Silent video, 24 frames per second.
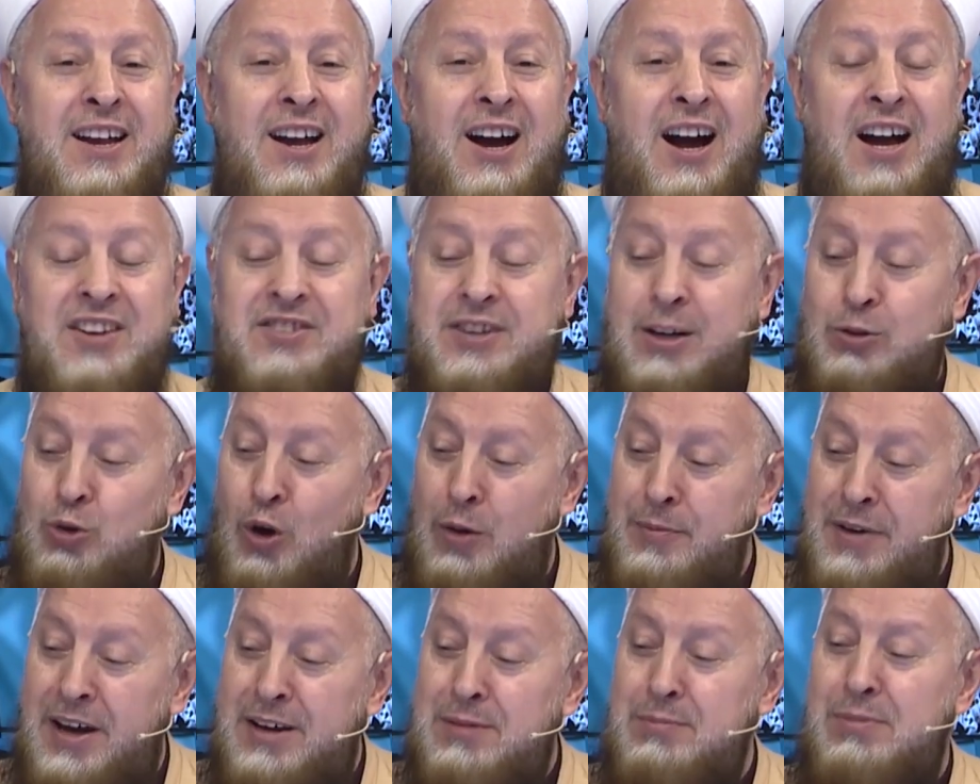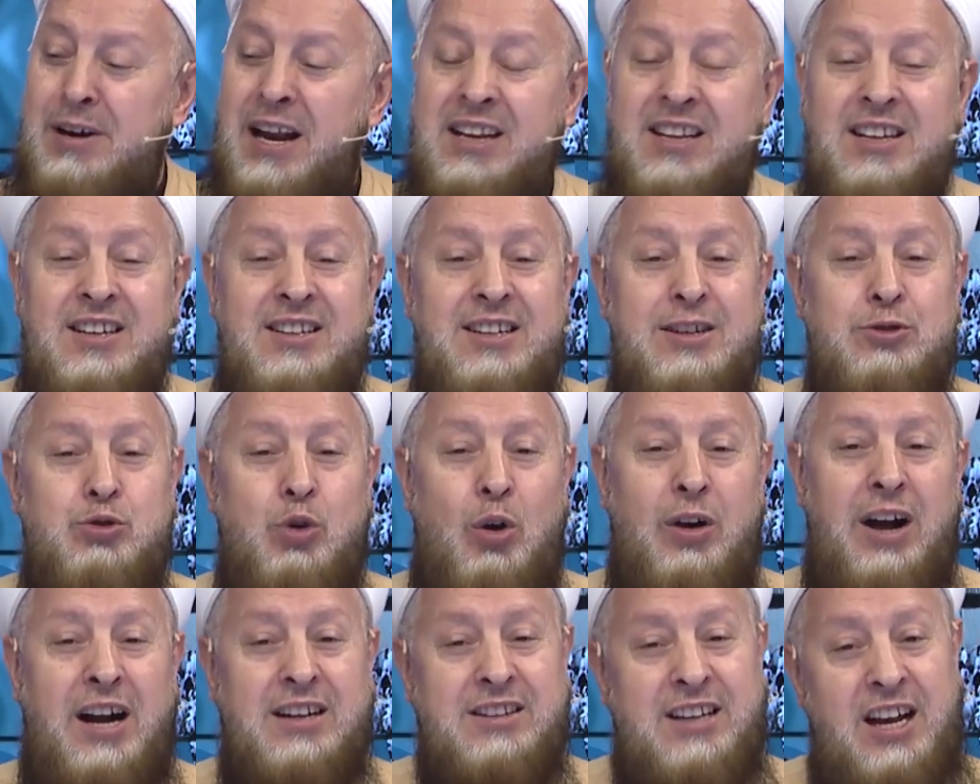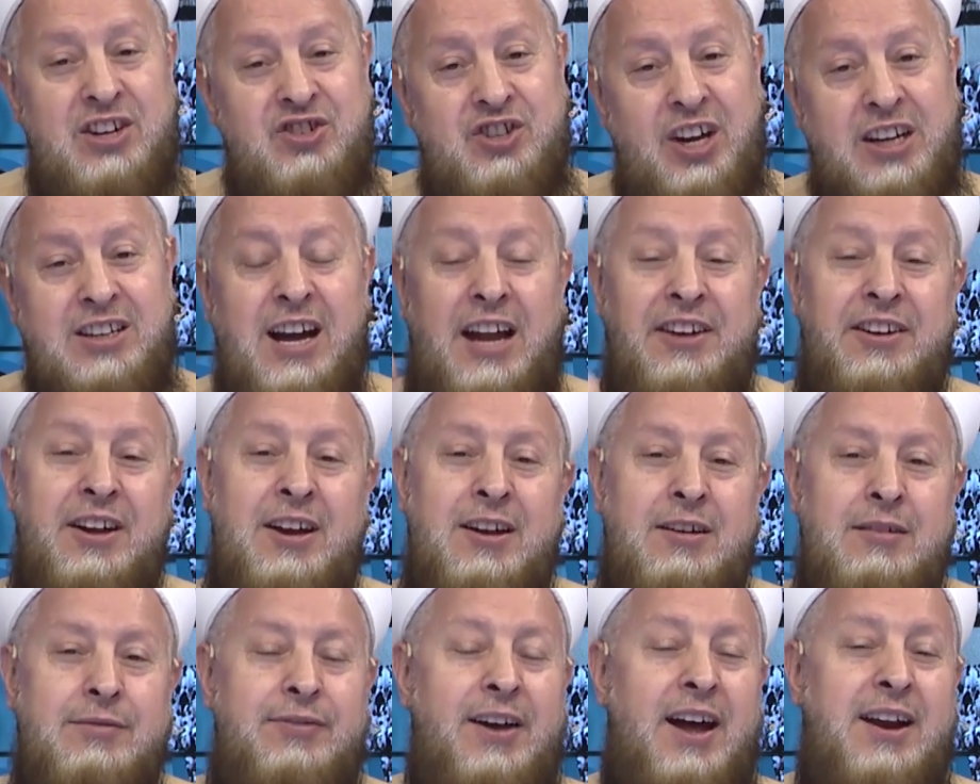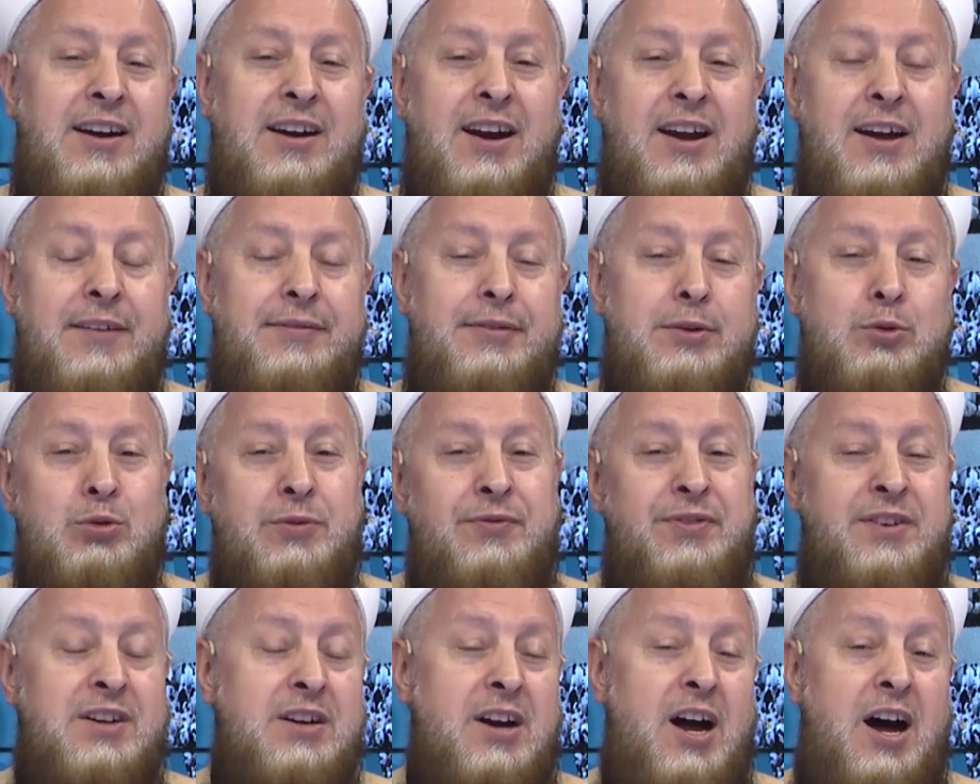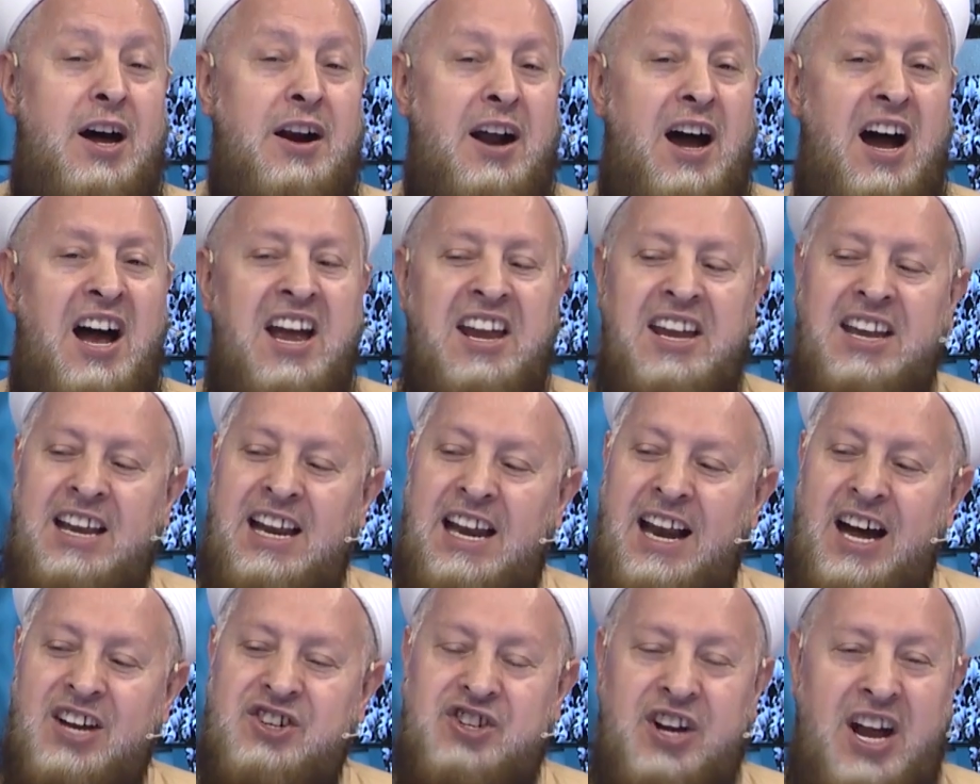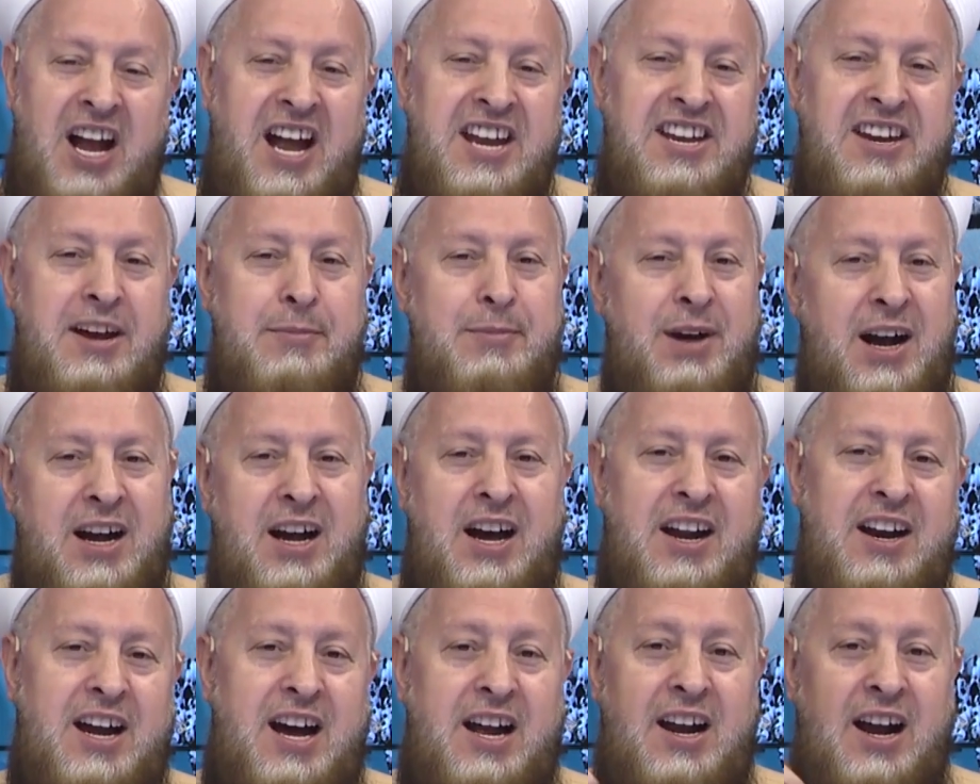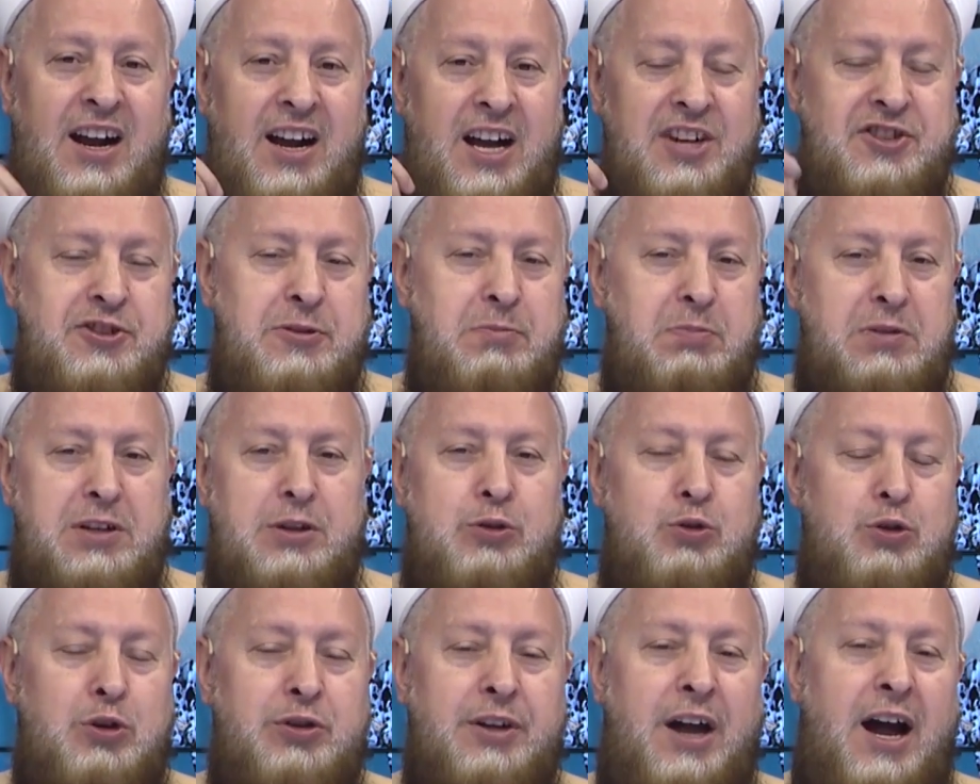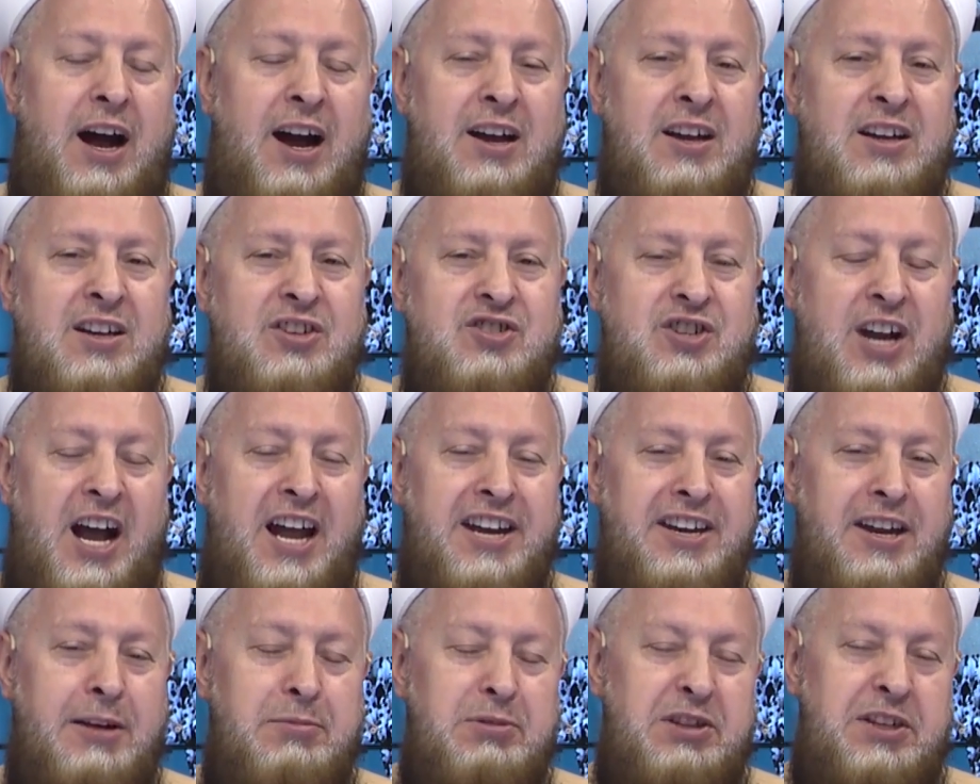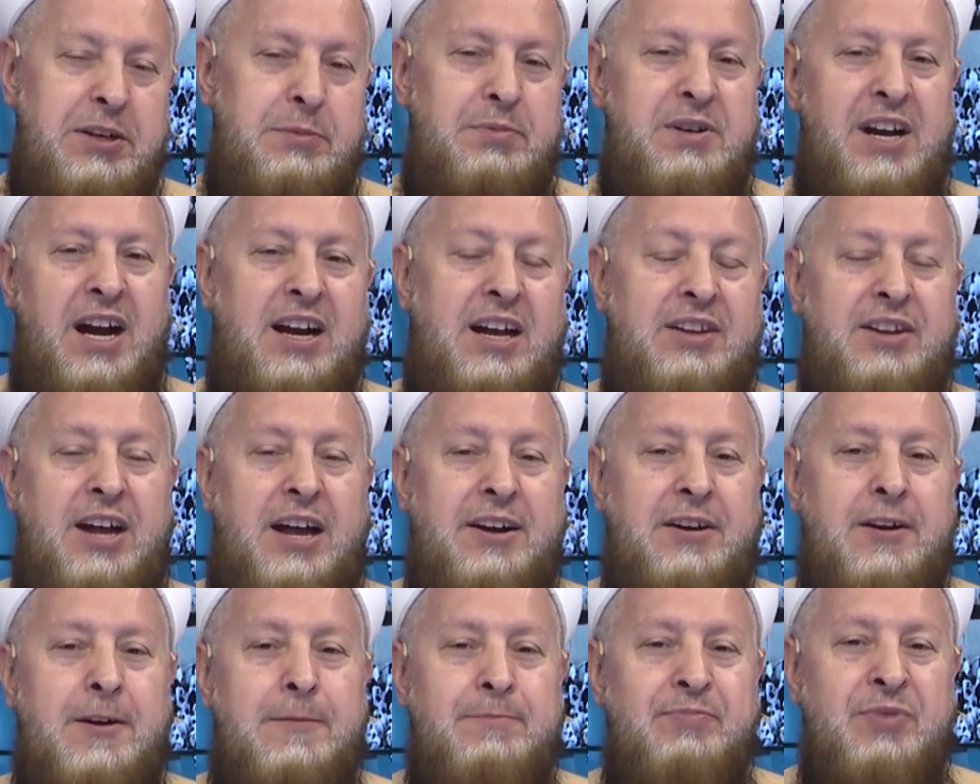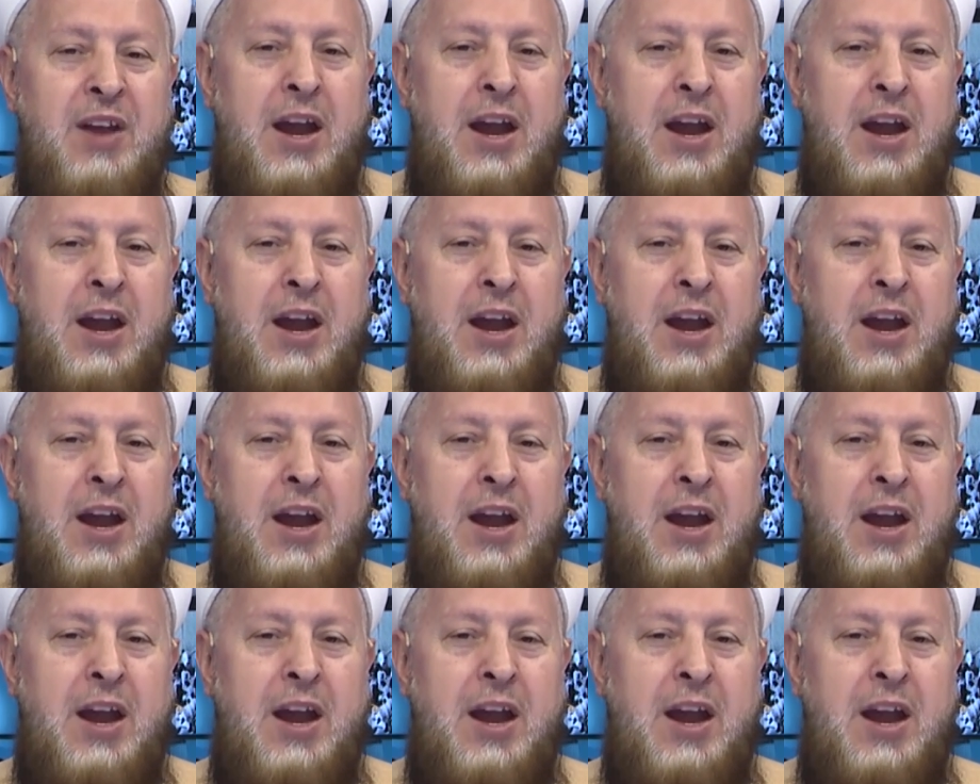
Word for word: Hazreti Ömer'in bile girdiği sokaktan şeytan ferreye firru firara ila cehenneme karara kaçıp gidiyor da cehennemin dibine kadar.